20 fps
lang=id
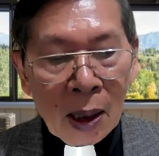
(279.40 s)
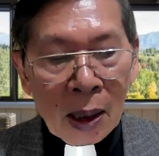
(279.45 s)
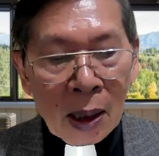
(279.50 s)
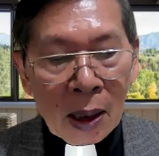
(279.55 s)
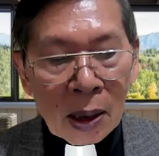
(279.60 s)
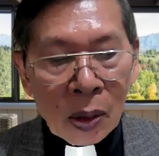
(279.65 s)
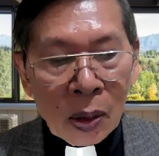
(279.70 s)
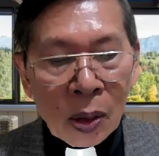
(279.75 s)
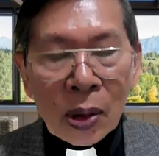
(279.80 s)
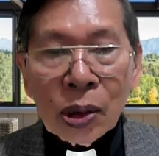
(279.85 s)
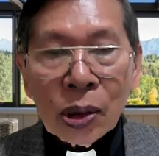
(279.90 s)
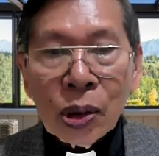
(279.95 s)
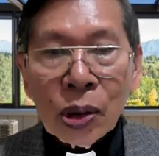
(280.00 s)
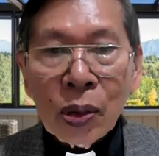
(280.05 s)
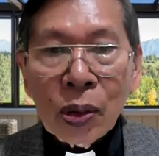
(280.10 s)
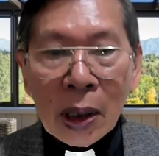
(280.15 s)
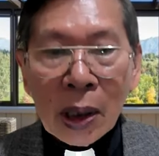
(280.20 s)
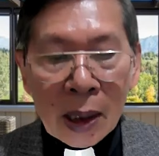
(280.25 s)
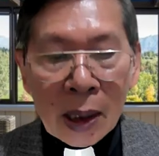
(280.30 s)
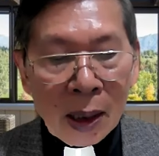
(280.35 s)

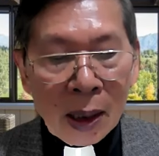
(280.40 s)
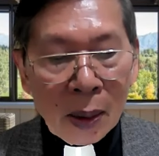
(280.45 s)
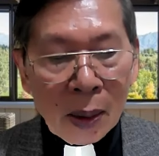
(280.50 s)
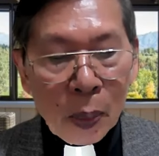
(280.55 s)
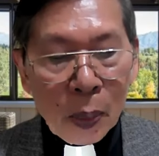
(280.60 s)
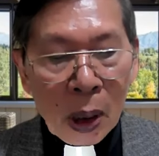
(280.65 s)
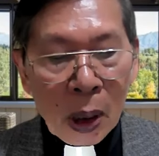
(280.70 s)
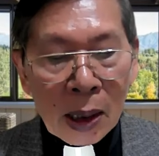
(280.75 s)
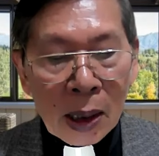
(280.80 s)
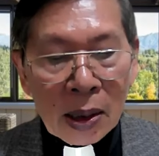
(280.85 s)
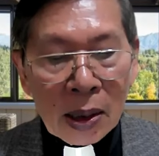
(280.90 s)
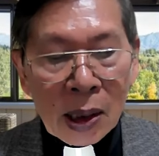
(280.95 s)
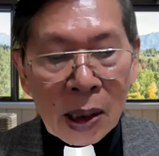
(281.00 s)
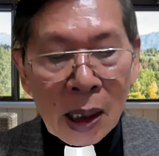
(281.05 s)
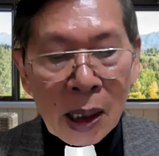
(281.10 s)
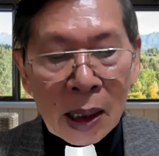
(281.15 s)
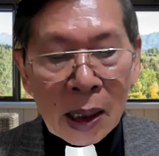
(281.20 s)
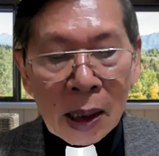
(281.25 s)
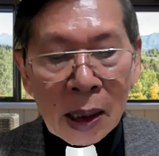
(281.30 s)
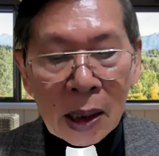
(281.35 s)
Saudara-saudara,
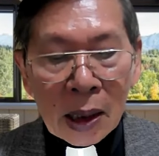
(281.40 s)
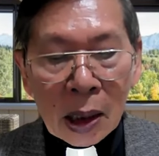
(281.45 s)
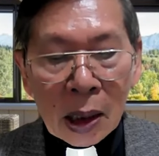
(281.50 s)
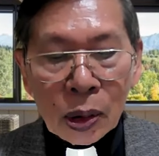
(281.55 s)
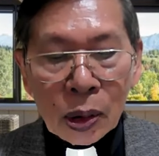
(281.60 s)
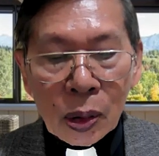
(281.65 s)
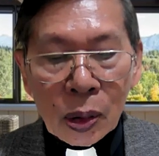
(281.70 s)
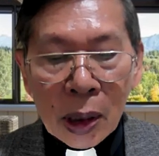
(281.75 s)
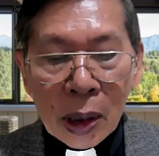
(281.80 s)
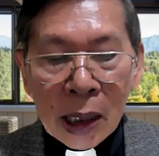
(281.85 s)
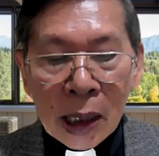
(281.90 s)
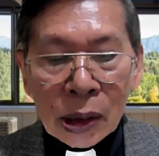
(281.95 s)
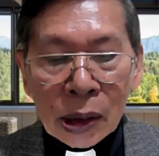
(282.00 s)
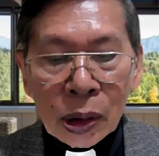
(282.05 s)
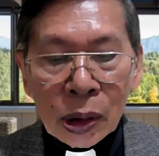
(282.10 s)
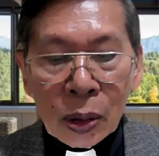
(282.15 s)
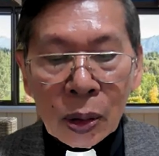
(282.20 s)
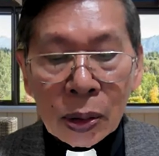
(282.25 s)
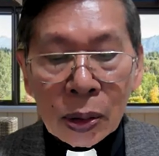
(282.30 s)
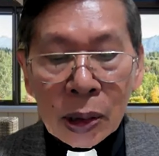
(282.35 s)
pengajaran
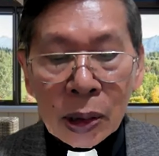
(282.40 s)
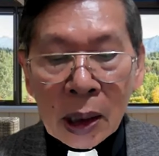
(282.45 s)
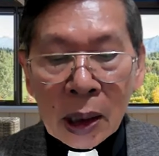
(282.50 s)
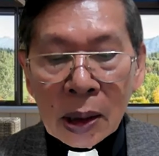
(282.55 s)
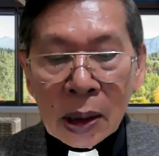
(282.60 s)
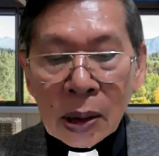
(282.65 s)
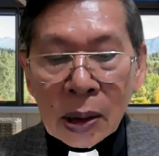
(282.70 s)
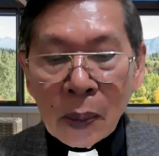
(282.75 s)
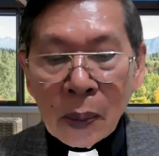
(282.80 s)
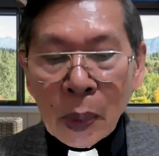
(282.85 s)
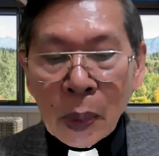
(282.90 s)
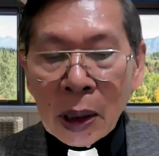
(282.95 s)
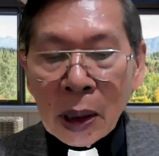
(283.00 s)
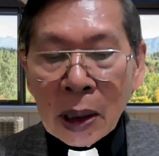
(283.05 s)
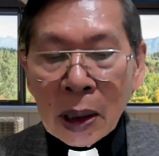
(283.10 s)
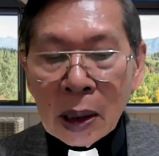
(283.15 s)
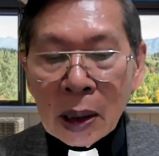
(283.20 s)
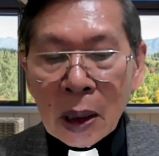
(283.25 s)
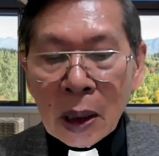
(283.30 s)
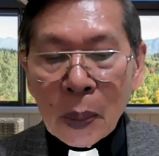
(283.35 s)
rasul-rasul yang
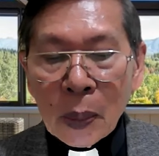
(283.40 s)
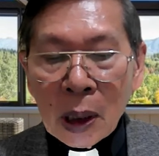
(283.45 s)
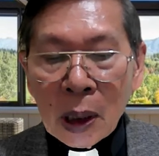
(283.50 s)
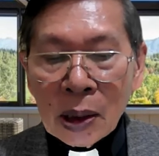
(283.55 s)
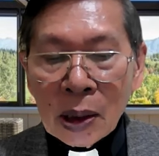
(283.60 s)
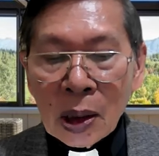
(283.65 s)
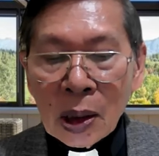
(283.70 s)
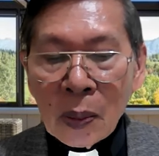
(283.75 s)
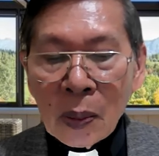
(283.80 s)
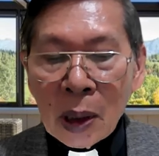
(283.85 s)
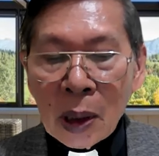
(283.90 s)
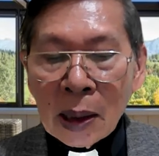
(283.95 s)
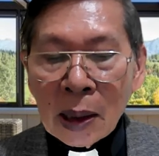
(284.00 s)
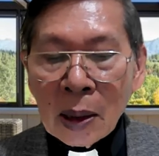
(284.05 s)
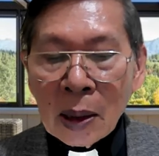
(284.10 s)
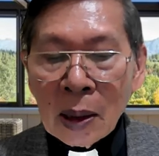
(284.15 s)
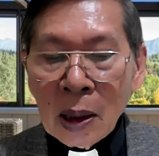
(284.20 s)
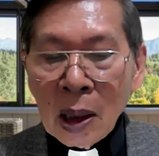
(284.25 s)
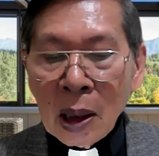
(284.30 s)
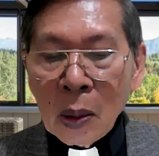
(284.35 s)
disampaikan kepada
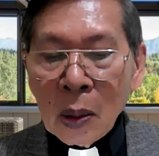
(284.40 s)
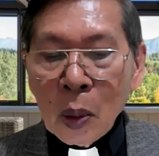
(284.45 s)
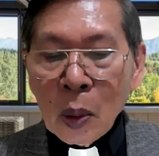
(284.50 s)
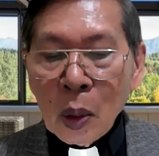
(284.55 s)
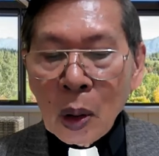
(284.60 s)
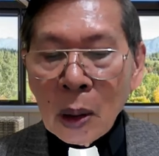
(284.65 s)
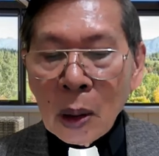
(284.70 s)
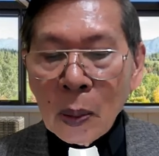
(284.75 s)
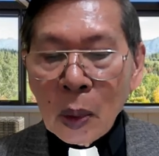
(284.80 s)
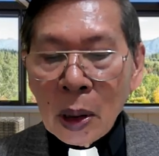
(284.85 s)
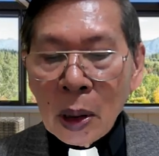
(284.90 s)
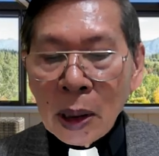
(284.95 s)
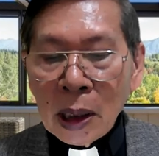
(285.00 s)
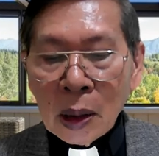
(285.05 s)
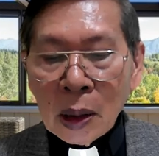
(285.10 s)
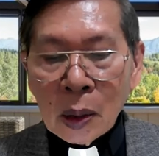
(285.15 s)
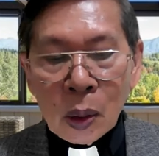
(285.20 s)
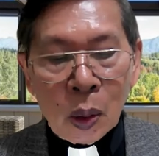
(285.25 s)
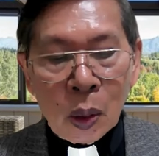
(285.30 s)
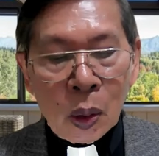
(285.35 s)
jemaat mula-mula
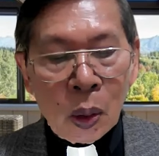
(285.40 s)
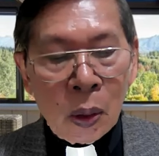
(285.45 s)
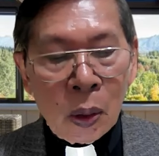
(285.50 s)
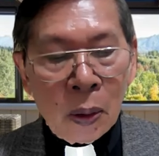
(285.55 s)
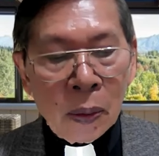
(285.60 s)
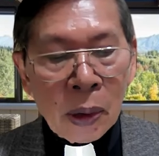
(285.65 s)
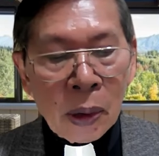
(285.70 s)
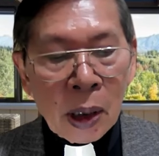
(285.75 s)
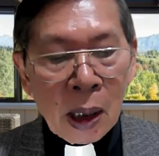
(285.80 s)
itu